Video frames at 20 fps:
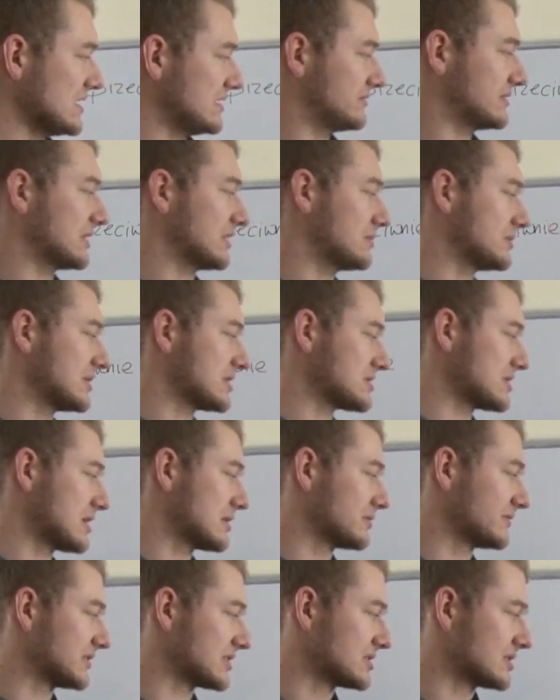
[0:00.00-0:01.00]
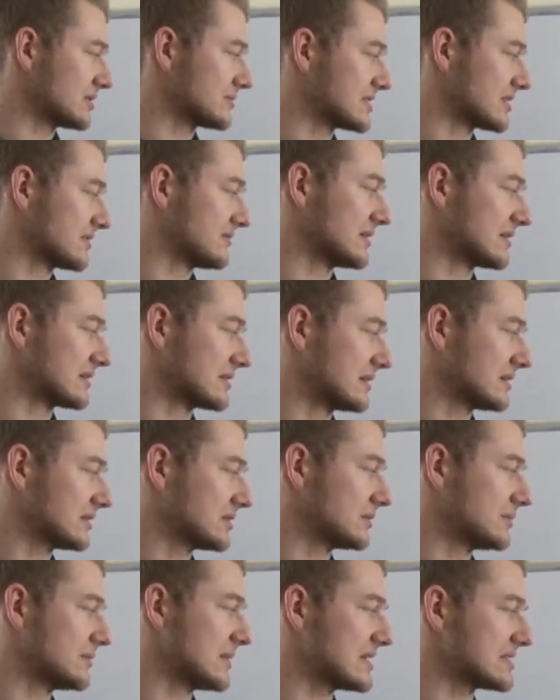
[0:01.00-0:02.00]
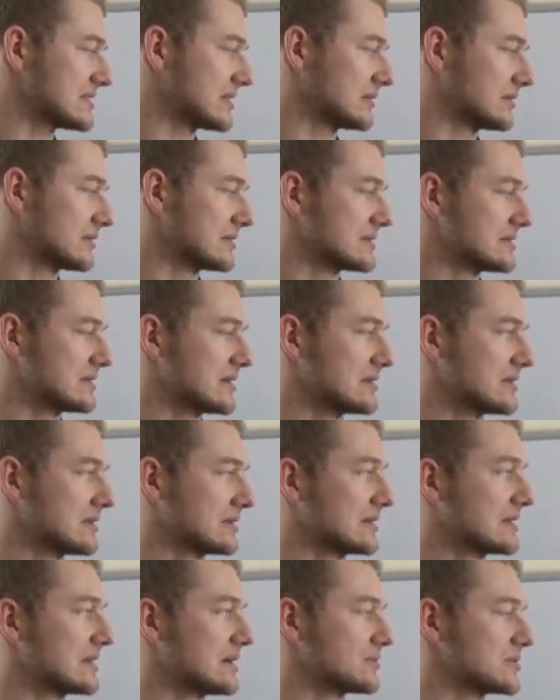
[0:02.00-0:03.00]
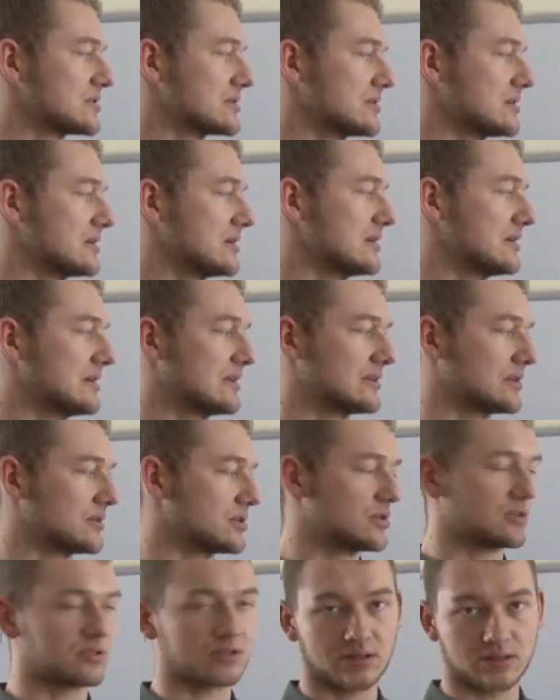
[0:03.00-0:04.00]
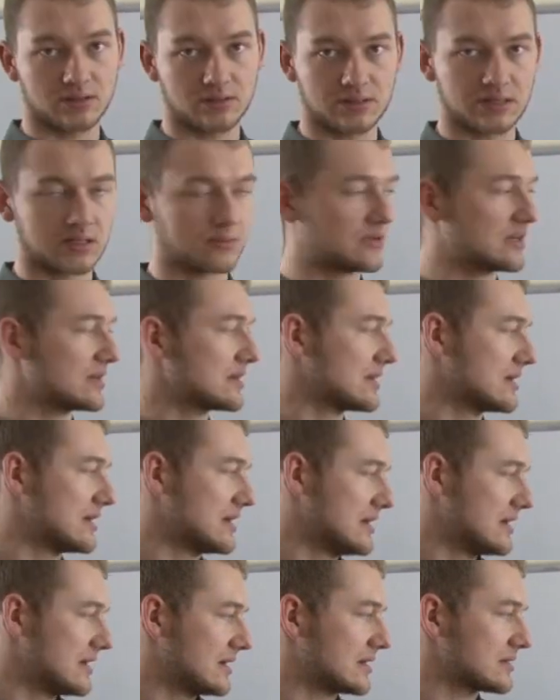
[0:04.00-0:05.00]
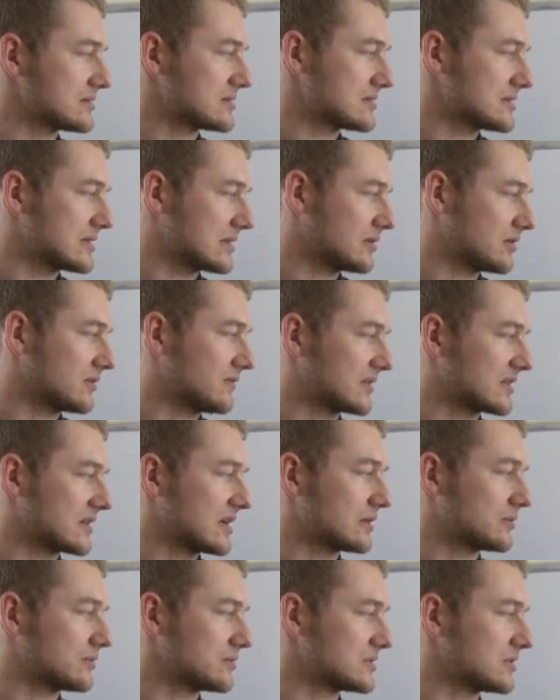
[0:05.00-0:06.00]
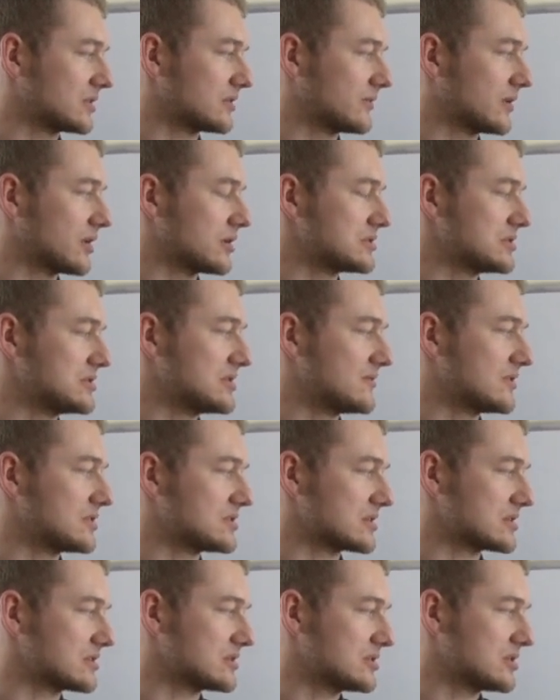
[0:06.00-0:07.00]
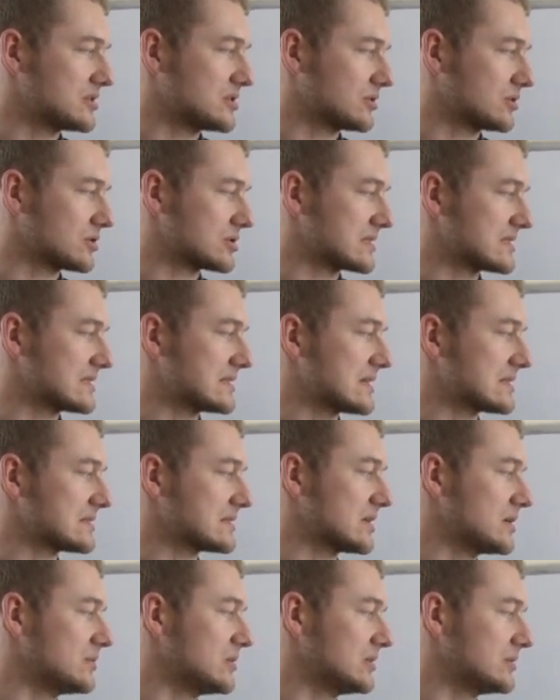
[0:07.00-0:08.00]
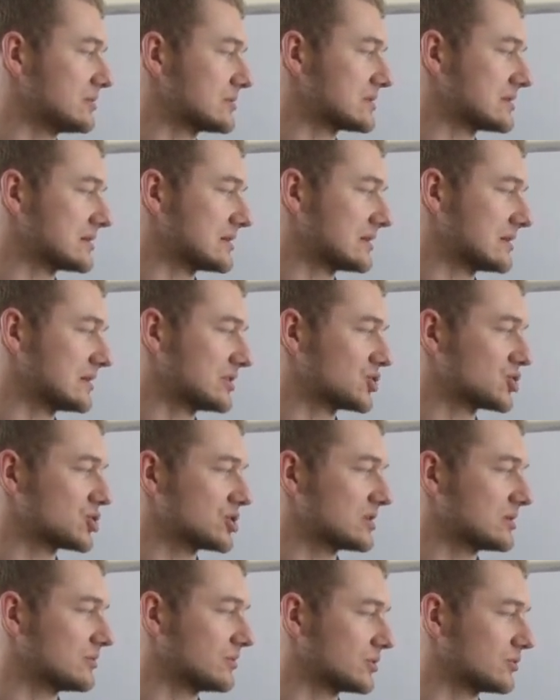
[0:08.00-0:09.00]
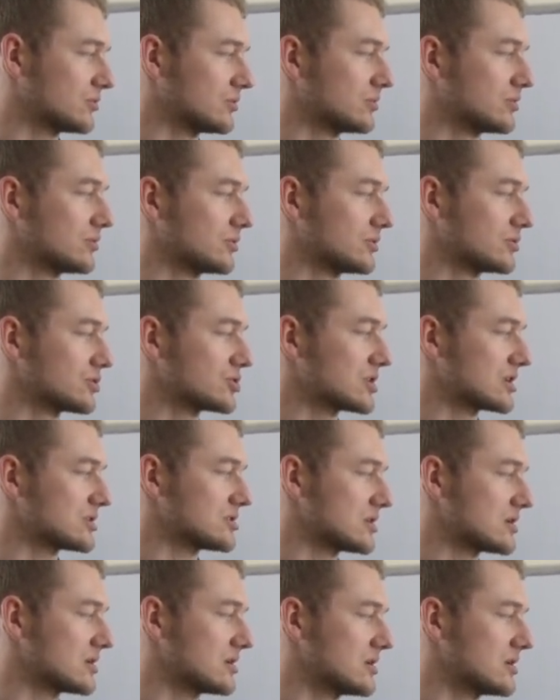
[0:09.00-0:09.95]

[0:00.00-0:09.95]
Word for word: W takim razie E równa się mc kwadrat, masa to jest 1 gram, czyli 1 tysięczna kilograma, razy C do kwadratu, stąd wychodzi 9 razy 10 do 16 minus 3, bo tu by było do trzeciej,